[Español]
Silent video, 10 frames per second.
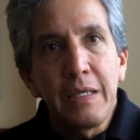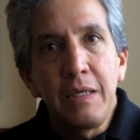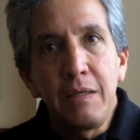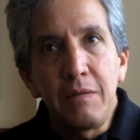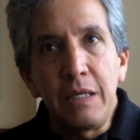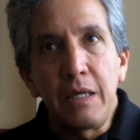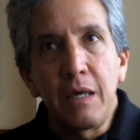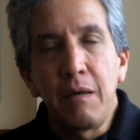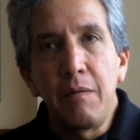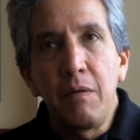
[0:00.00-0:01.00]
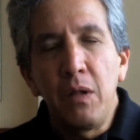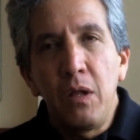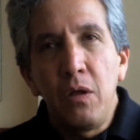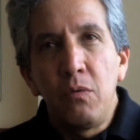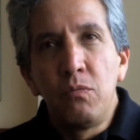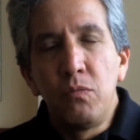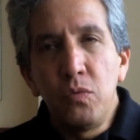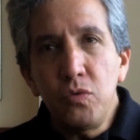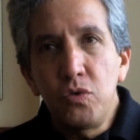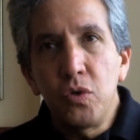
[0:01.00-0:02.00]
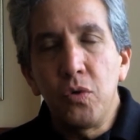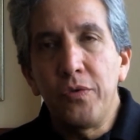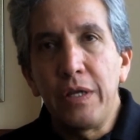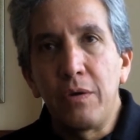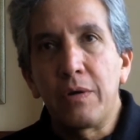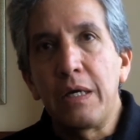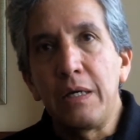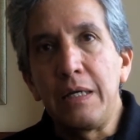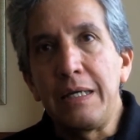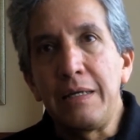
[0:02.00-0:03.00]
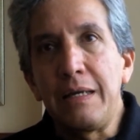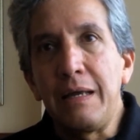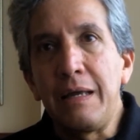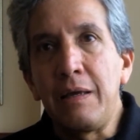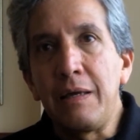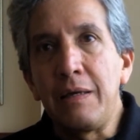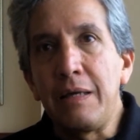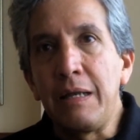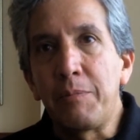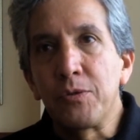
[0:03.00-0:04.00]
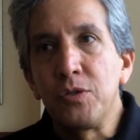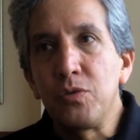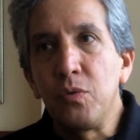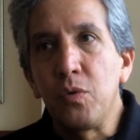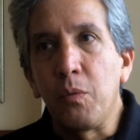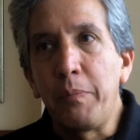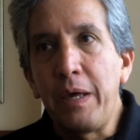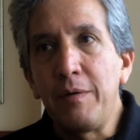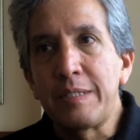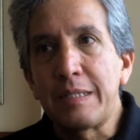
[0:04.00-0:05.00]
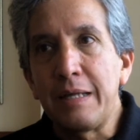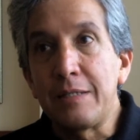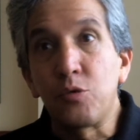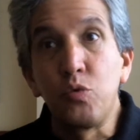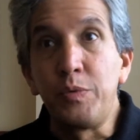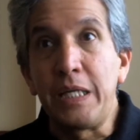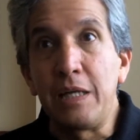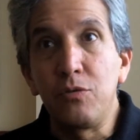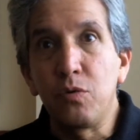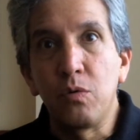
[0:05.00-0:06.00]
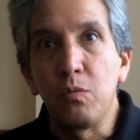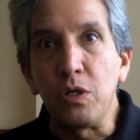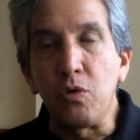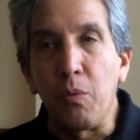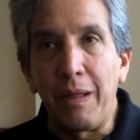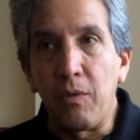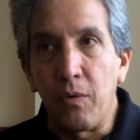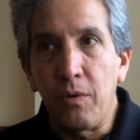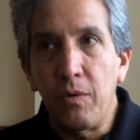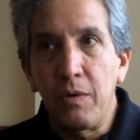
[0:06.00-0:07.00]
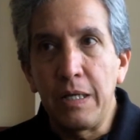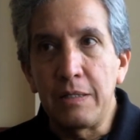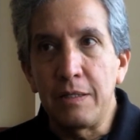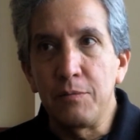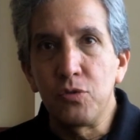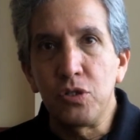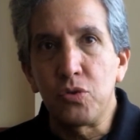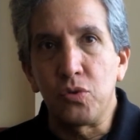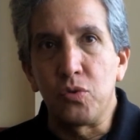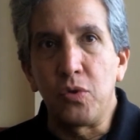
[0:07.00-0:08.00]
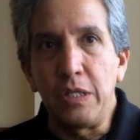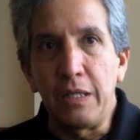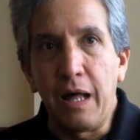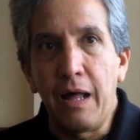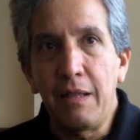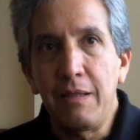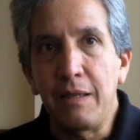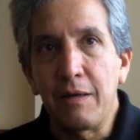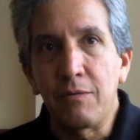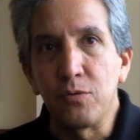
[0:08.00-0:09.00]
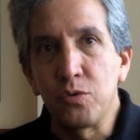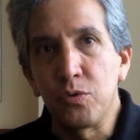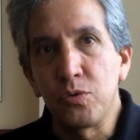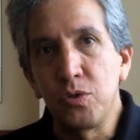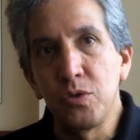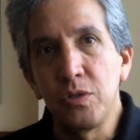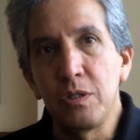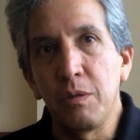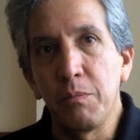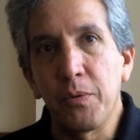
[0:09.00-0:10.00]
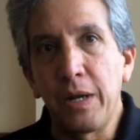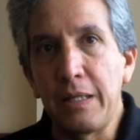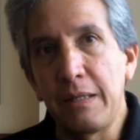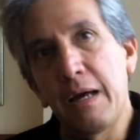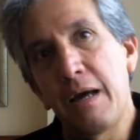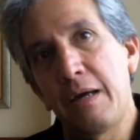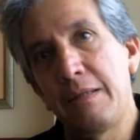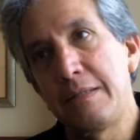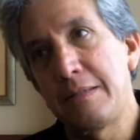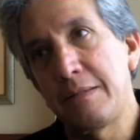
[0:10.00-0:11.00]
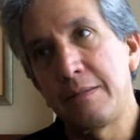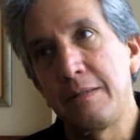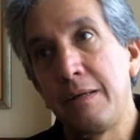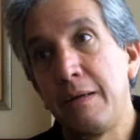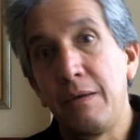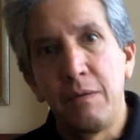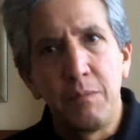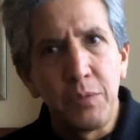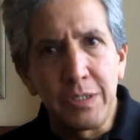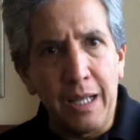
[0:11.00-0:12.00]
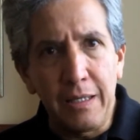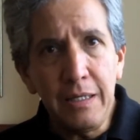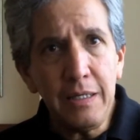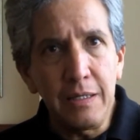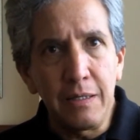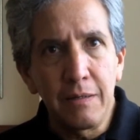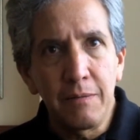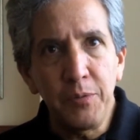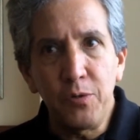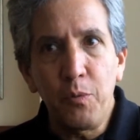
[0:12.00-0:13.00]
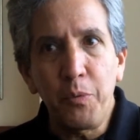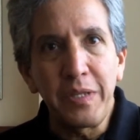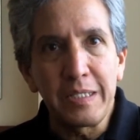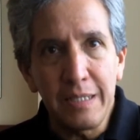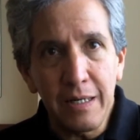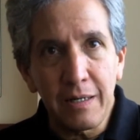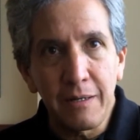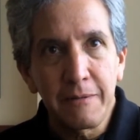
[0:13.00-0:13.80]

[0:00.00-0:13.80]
y dije, mucho de lo que eh, el proceso europeo está descubriendo como innovador en términos de sonoridad, de construcción de temporalidades, está aquí, pero no puede ser.